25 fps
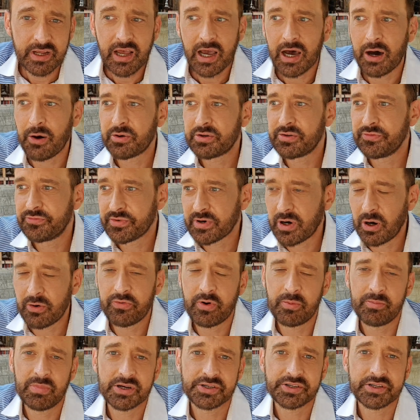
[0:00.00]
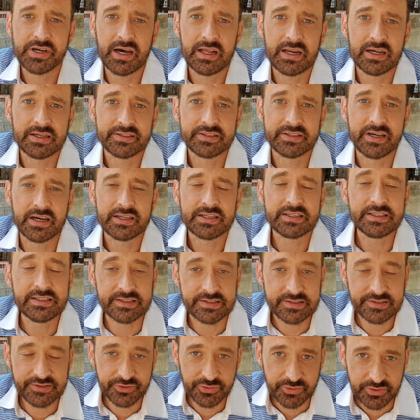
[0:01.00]
Auch die Frau von Bashar al-Assad
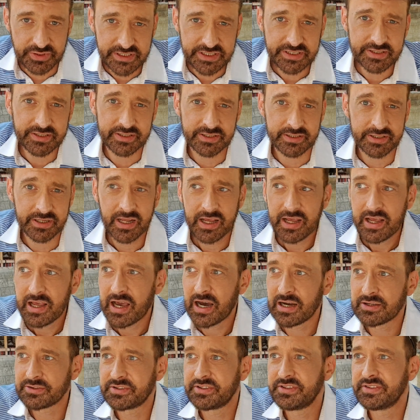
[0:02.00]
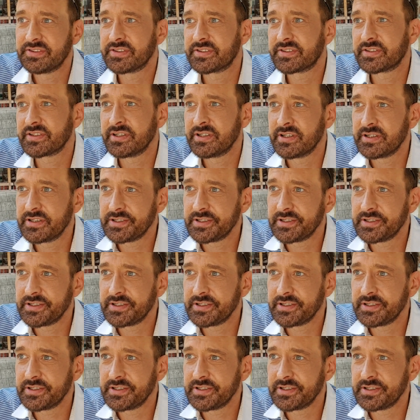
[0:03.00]
ist Sunnitin. Also dieses